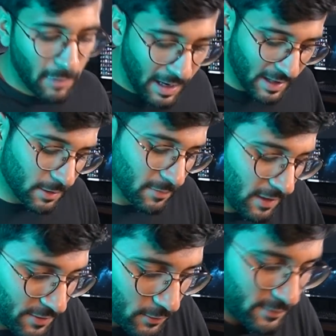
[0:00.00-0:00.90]
ما عليكم اذا
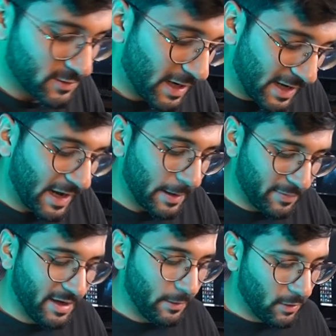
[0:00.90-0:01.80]
النص شكله
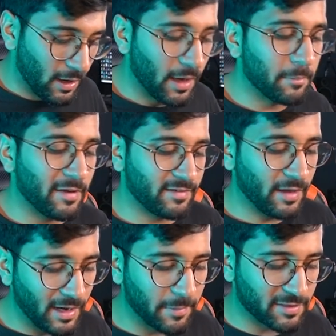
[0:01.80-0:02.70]
قبيح او لا بس
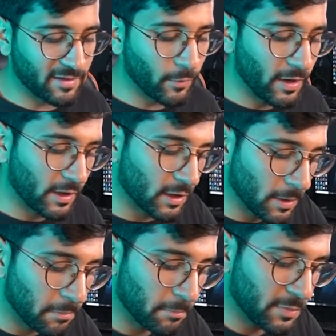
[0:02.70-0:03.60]
اللي بتسويه
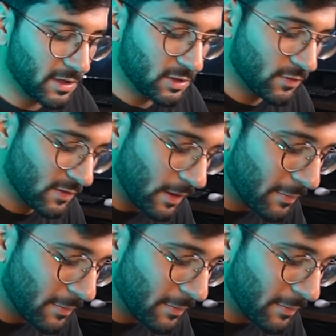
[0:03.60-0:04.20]
عقب بتجفسه